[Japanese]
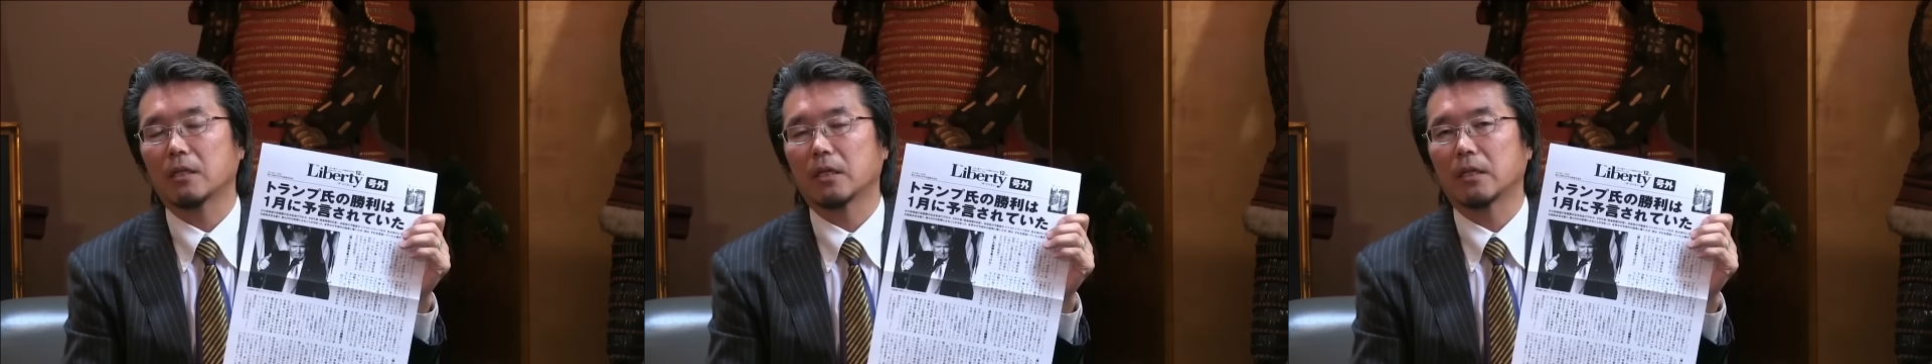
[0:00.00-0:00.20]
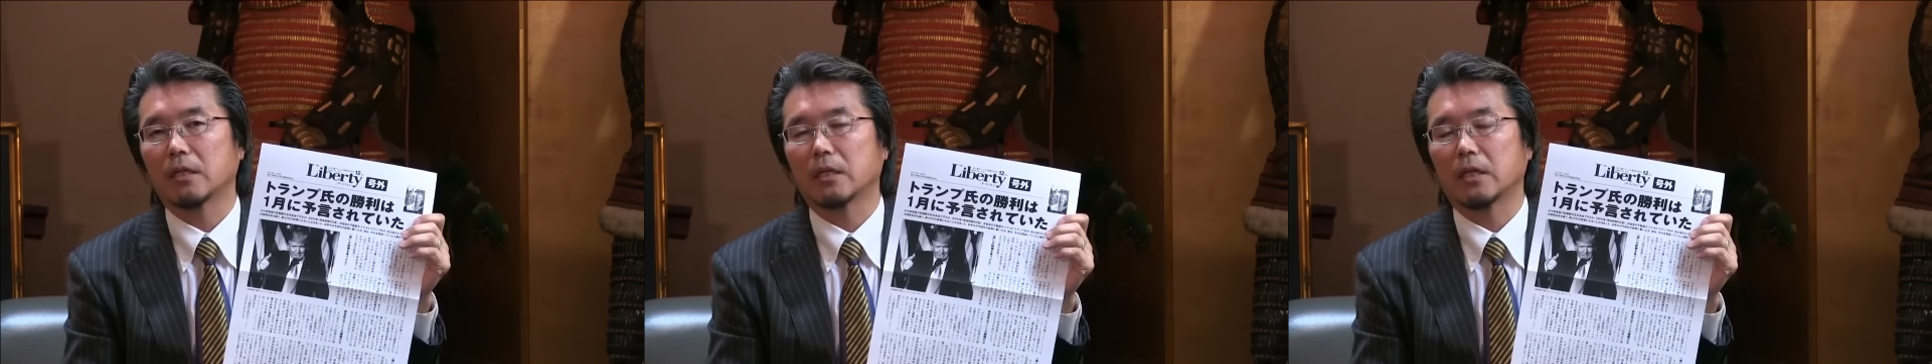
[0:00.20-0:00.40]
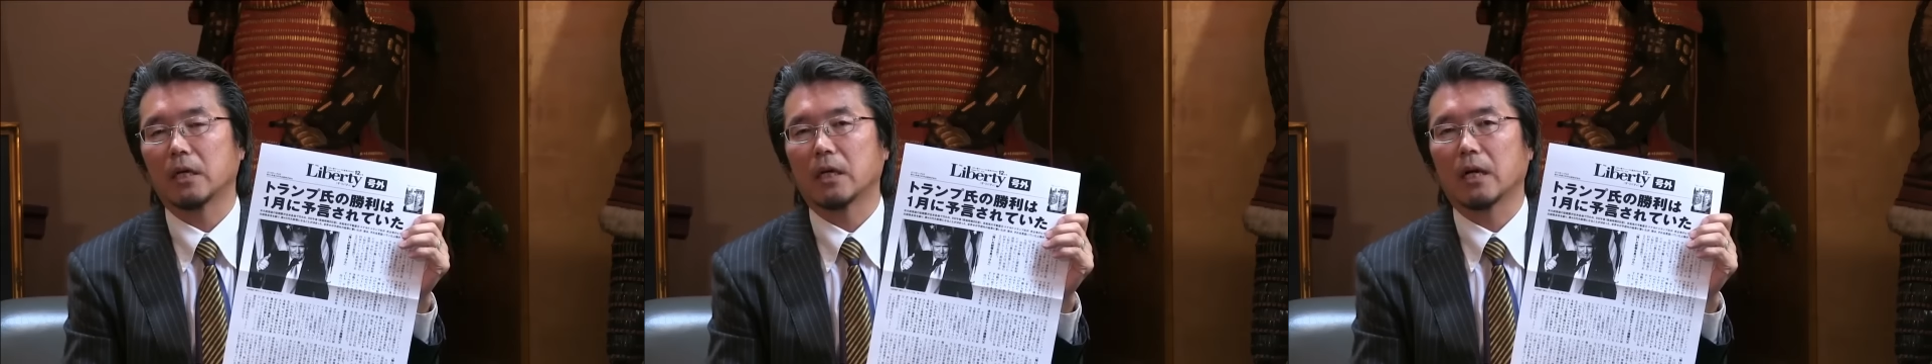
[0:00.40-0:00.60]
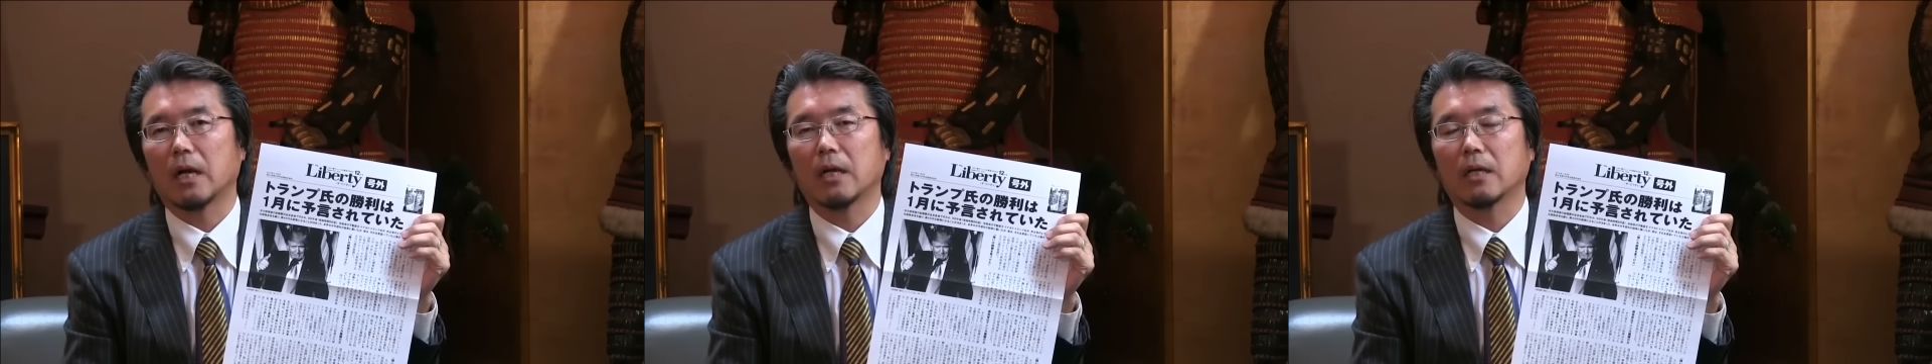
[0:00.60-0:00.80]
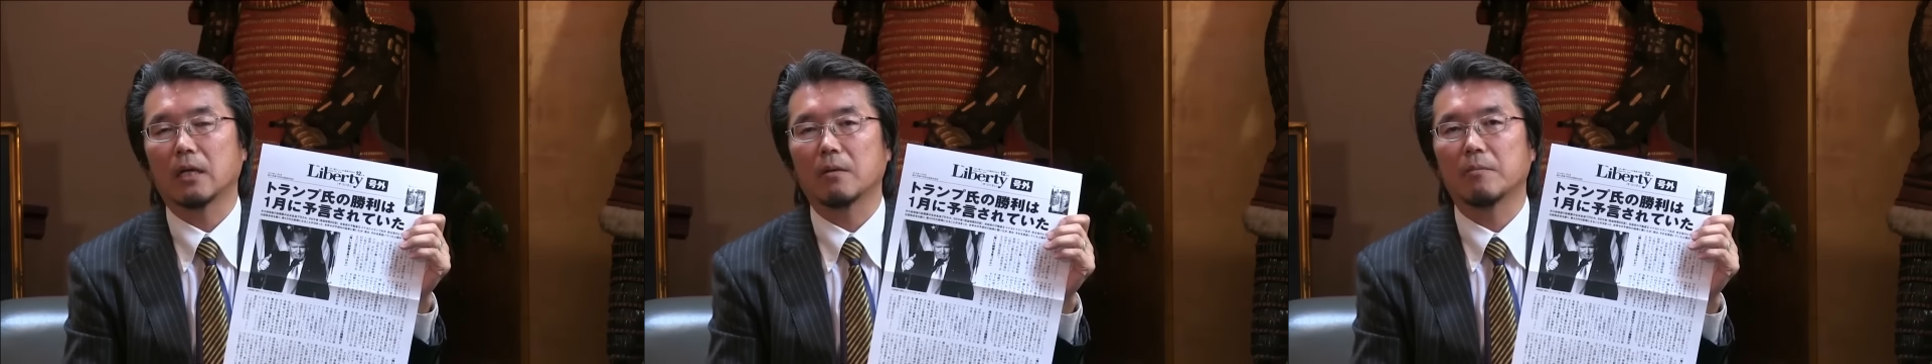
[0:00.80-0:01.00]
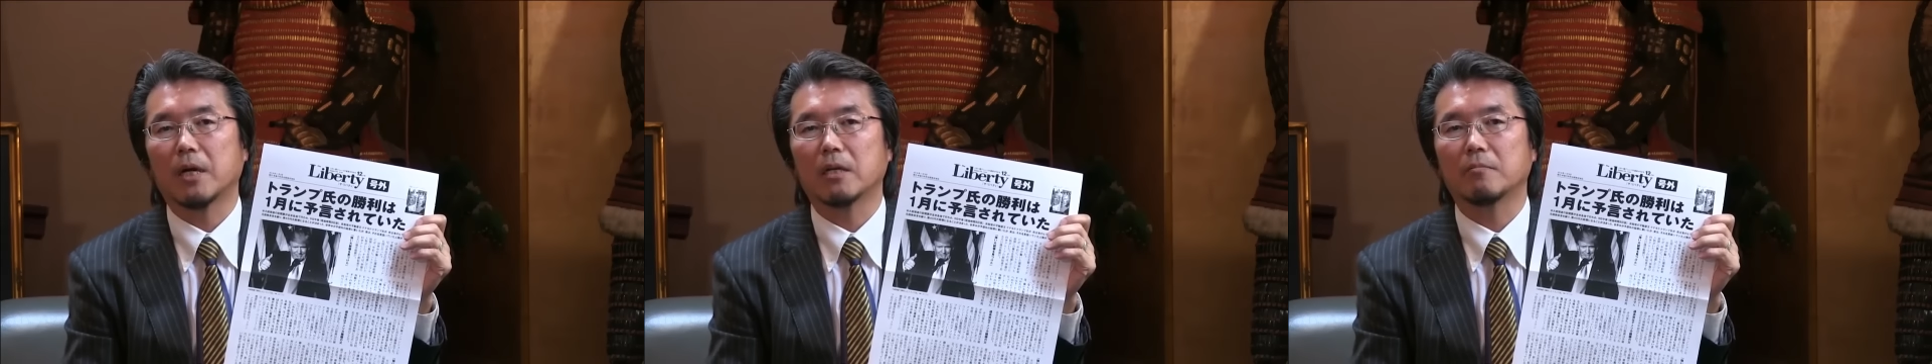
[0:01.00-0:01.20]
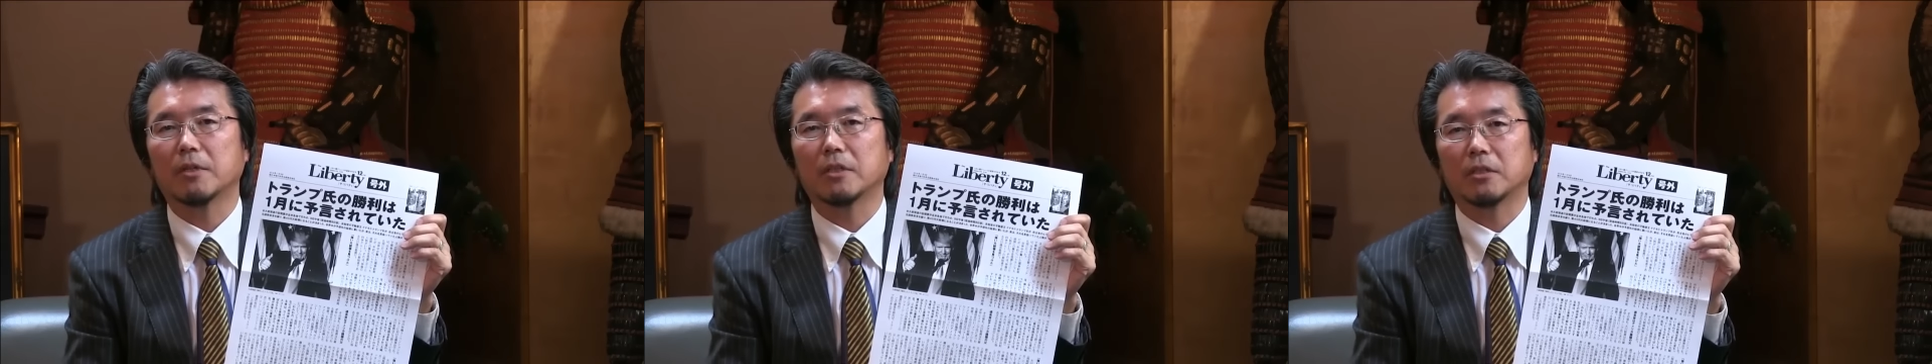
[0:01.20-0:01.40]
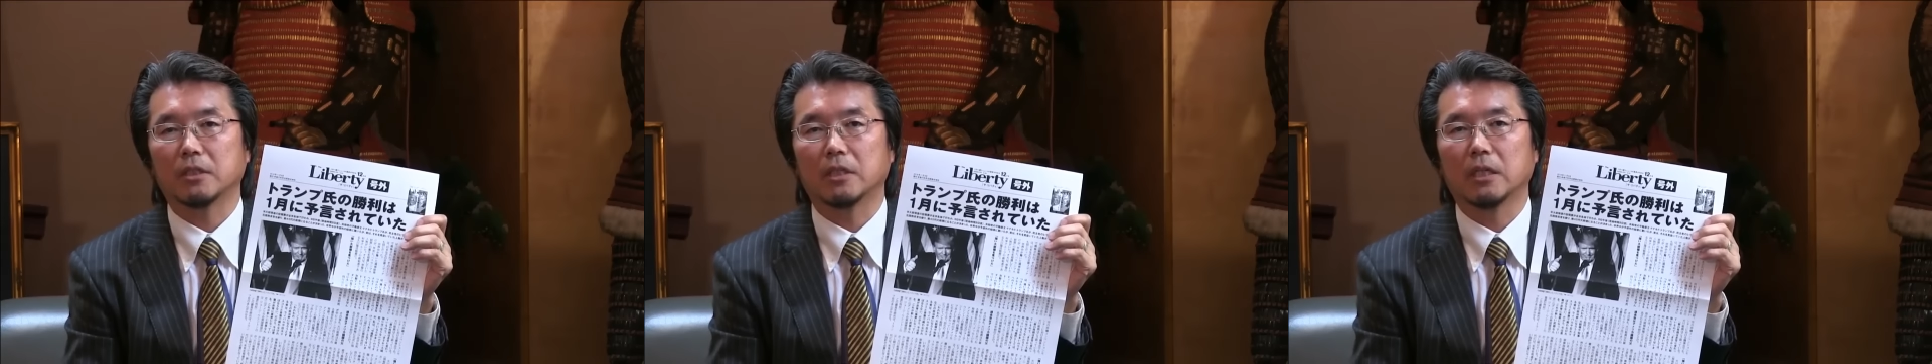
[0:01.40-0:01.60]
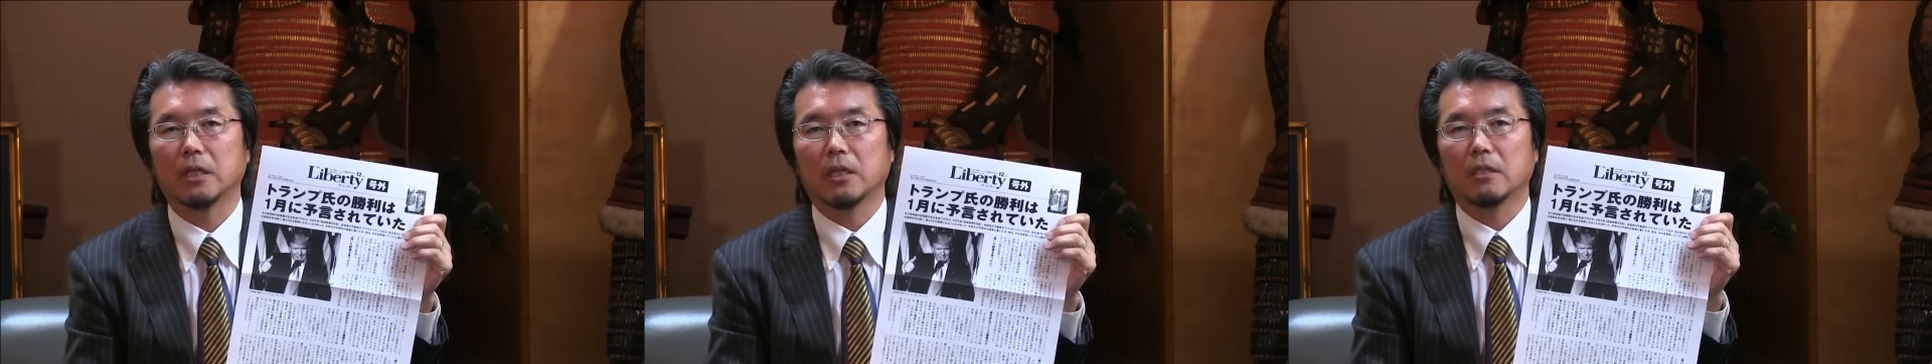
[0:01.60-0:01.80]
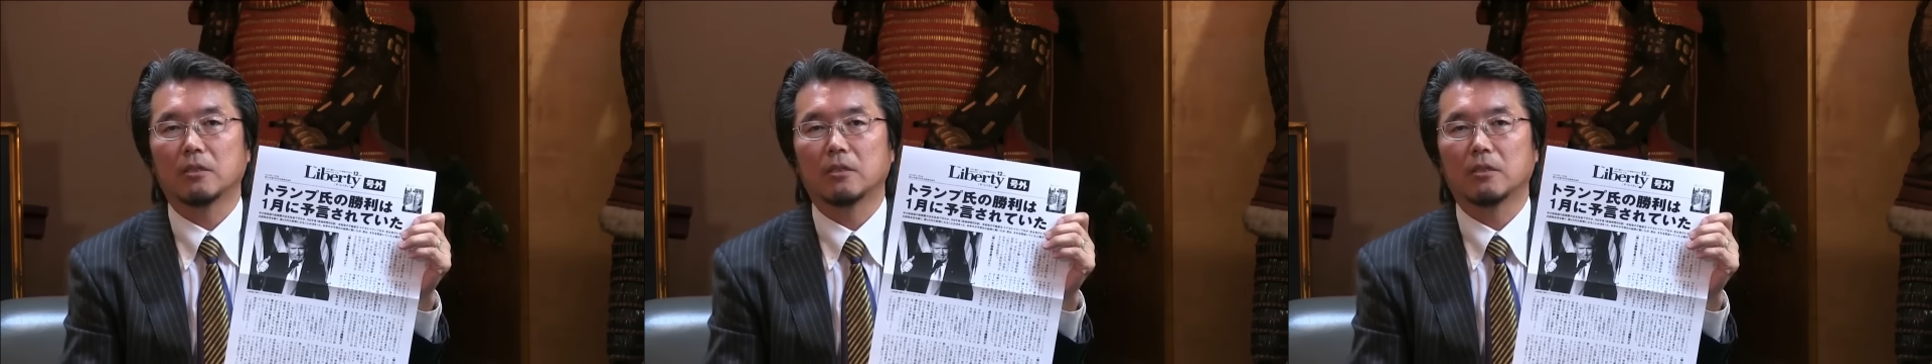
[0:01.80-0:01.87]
済的な関係もありますし、